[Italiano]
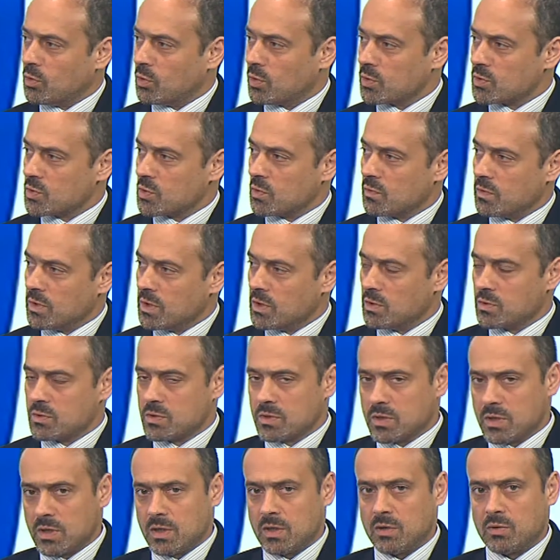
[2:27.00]
questo
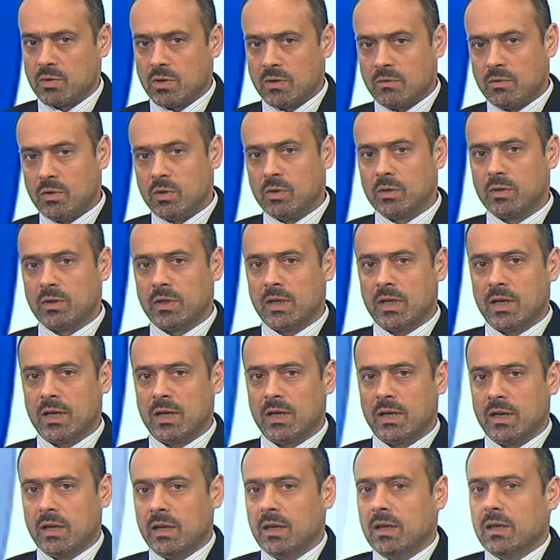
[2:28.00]
virus una
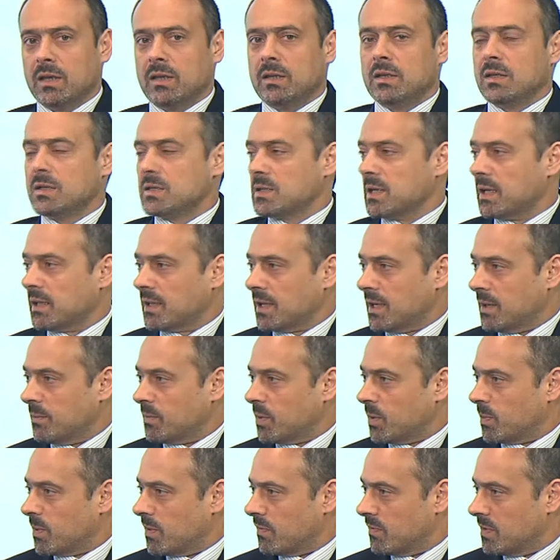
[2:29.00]
volta iniziata la
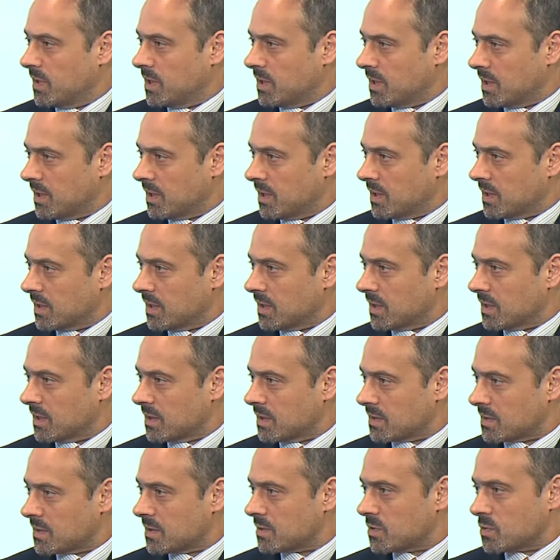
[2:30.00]
propria vita
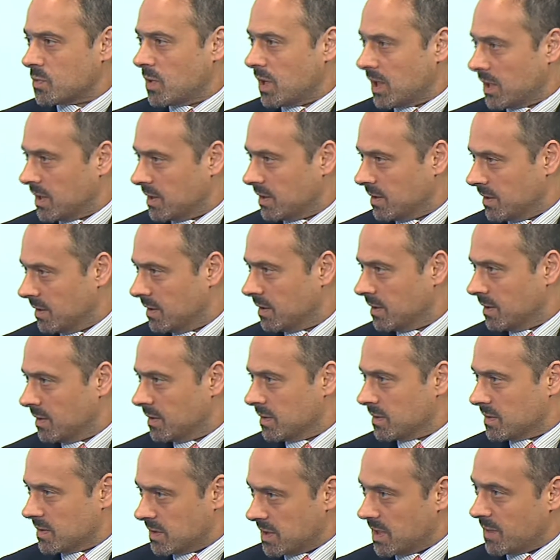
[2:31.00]
sessuale?
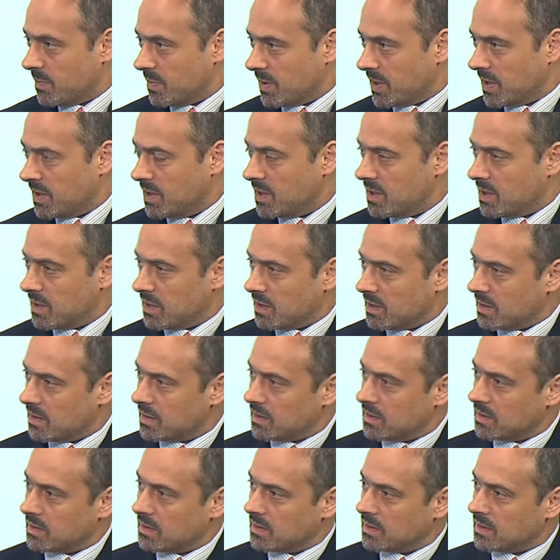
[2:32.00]
sia per,
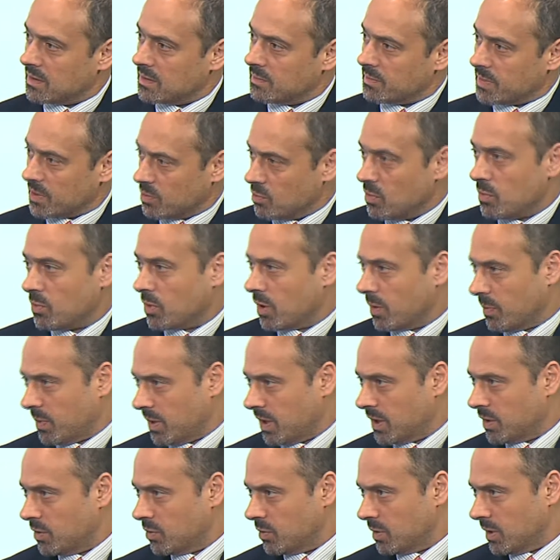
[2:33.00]
eh, l'uomo eh, che per
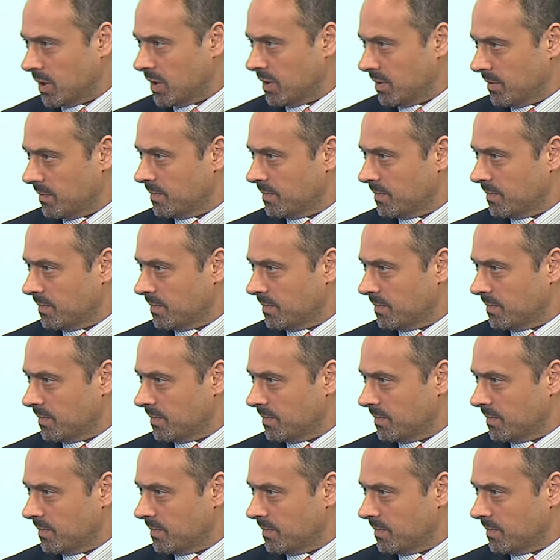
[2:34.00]
la donna?